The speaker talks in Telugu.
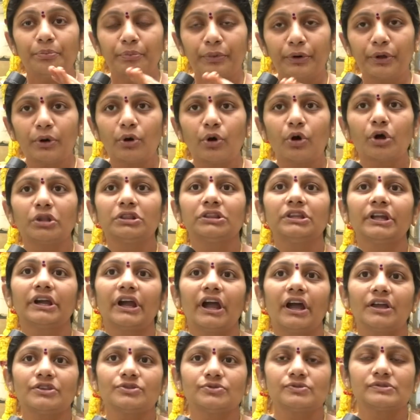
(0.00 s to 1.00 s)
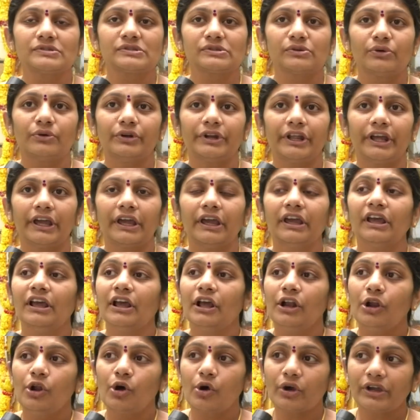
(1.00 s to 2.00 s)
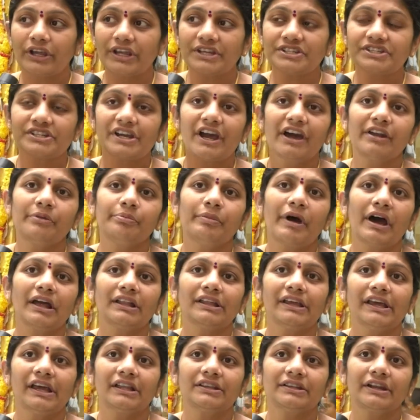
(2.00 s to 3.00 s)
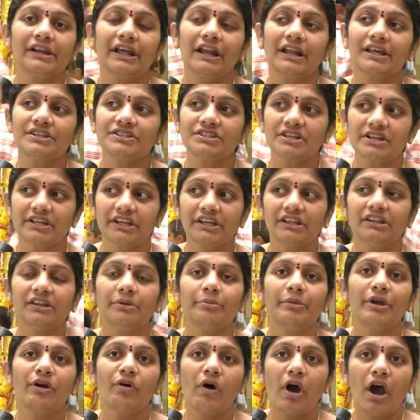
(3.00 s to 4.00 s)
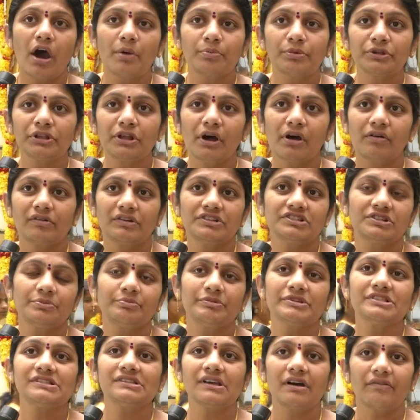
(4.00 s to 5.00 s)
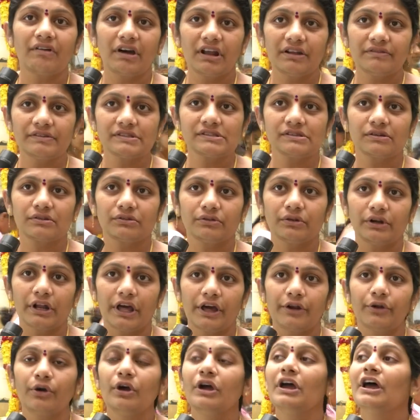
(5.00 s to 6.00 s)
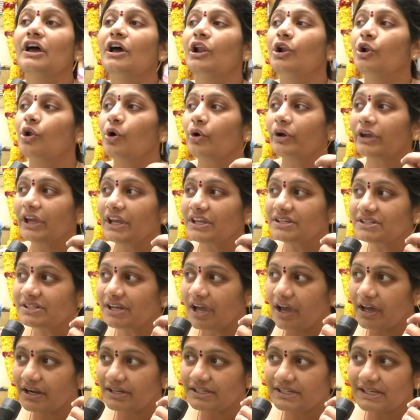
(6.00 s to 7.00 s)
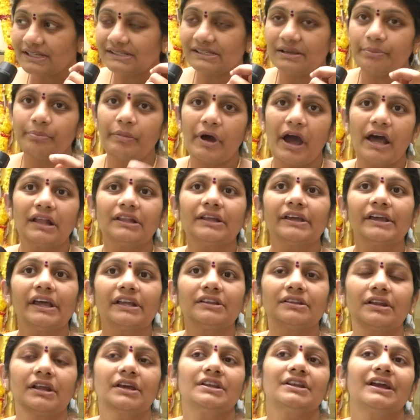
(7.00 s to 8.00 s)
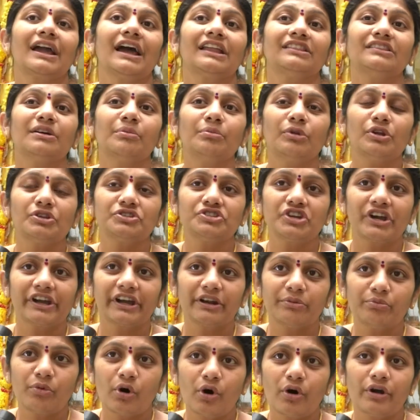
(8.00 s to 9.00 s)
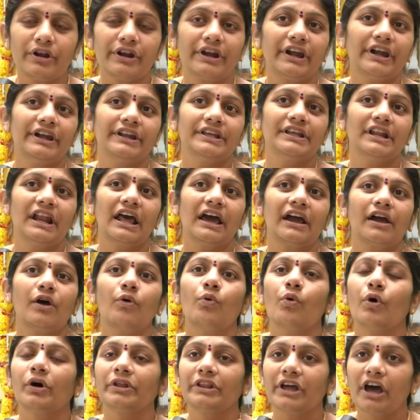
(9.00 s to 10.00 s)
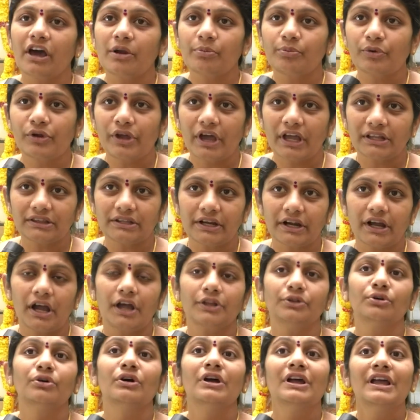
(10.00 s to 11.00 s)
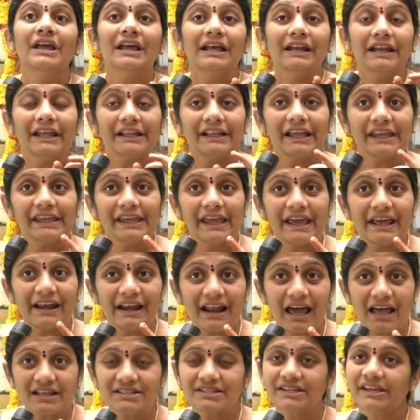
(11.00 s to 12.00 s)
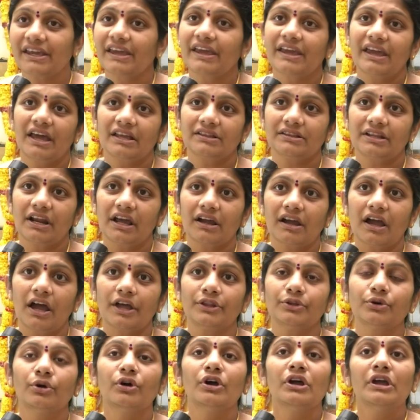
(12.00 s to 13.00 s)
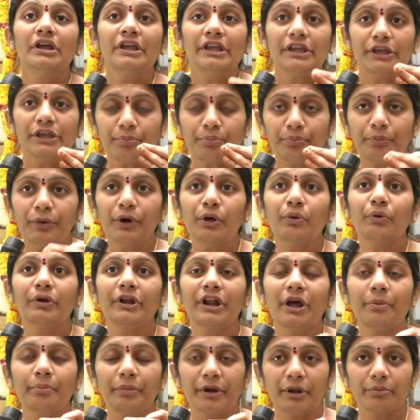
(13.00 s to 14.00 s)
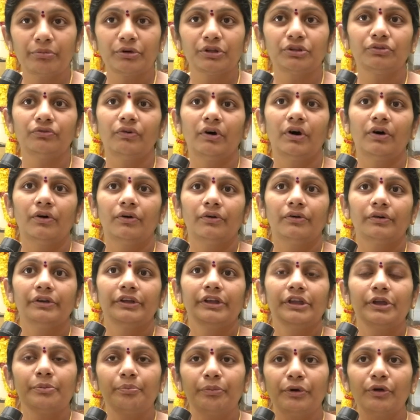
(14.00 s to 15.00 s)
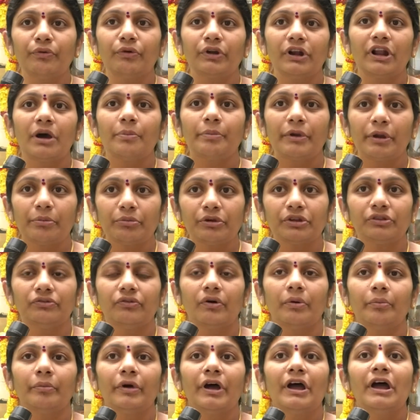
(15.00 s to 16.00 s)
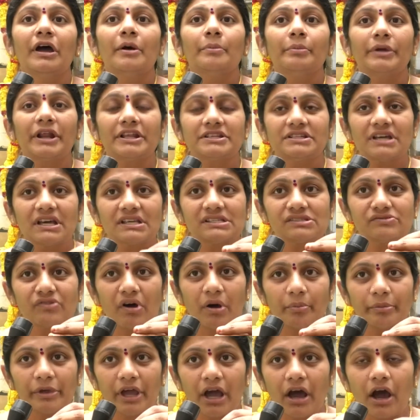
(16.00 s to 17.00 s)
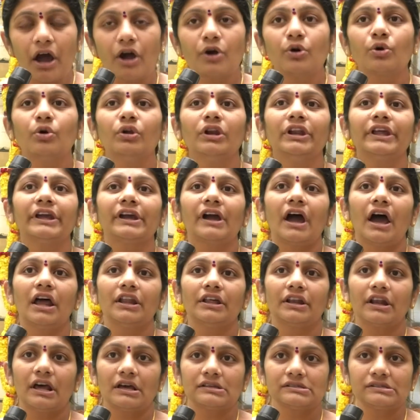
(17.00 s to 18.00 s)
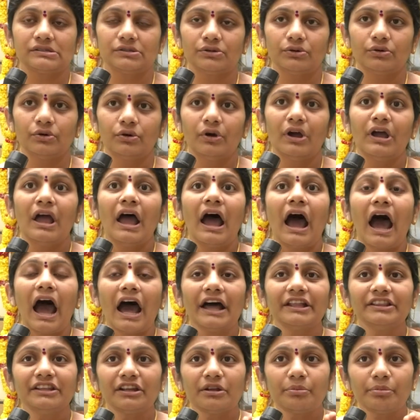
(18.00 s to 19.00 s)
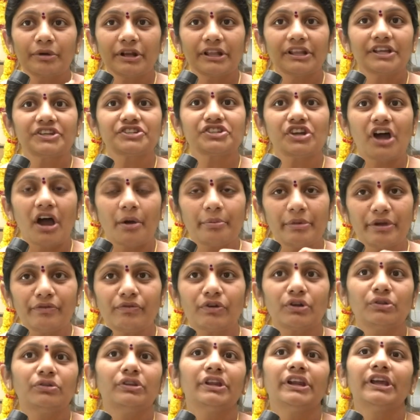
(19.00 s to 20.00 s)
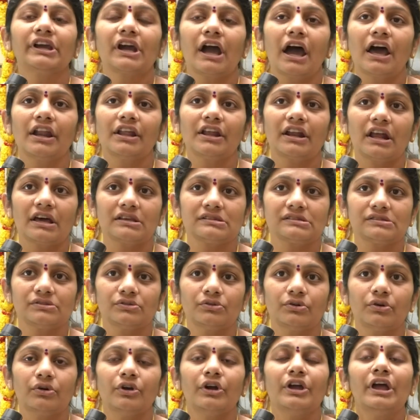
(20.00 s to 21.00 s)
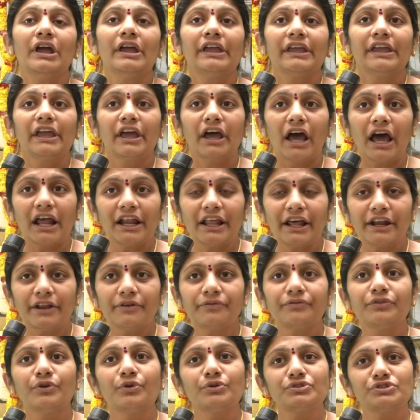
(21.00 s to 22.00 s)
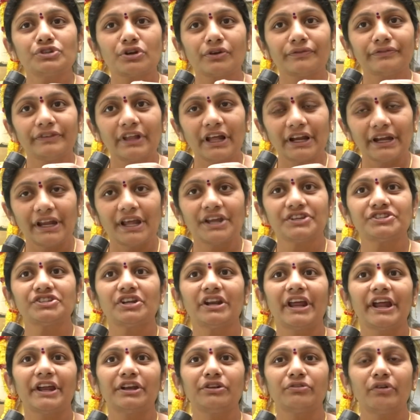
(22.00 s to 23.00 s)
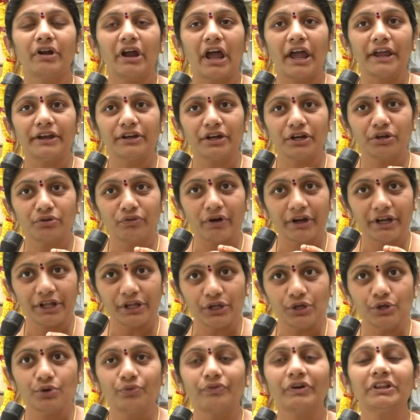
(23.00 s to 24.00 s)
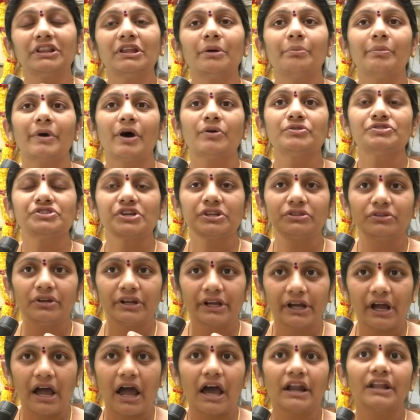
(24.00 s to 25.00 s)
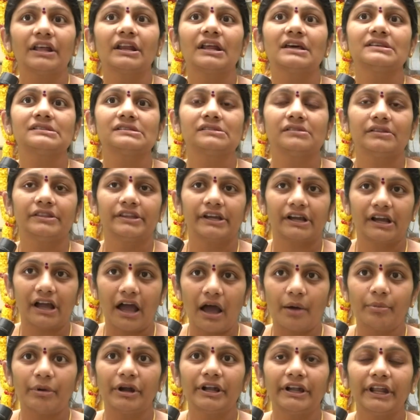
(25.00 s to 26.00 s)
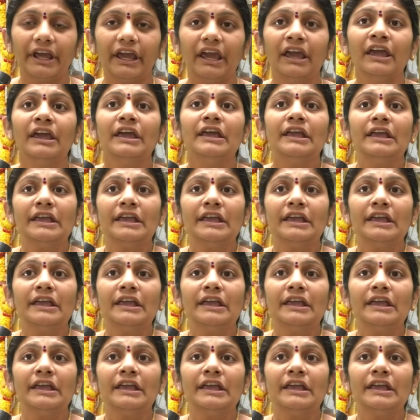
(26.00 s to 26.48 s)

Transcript: ఇప్పుడు కొత్తగా చూసుకుంటే లోకేష్ గారి పాదయాత్ర ఎలా జరిగింది మేము ఆపుతామని చెప్పి సవాల్ విసురుతున్నారు లోకేష్ గారు చేసే పాదయాత్ర గతంలో జగన్మోహన్ రెడ్డి ఇలాగా ఓదార్పు యాత్ర కాదు లేదా ఏ రాజకీయ యాత్ర కాదు ఇప్పుడు ఉన్న ప్రభుత్వం ఇప్పుడు ఉన్న ప్రభుత్వం ప్రజాస్వామ్య హక్కుల్ని కాలరాస్తూ ఆంధ్రప్రదేశ్ అభివృద్ధిని కాలరాస్తూ అలానే ఫ్యూచర్ ఆఫ్ ద నేషన్ అయినటువంటి యువత భవిష్యత్తుని కాలరాస్తుంది కాబట్టే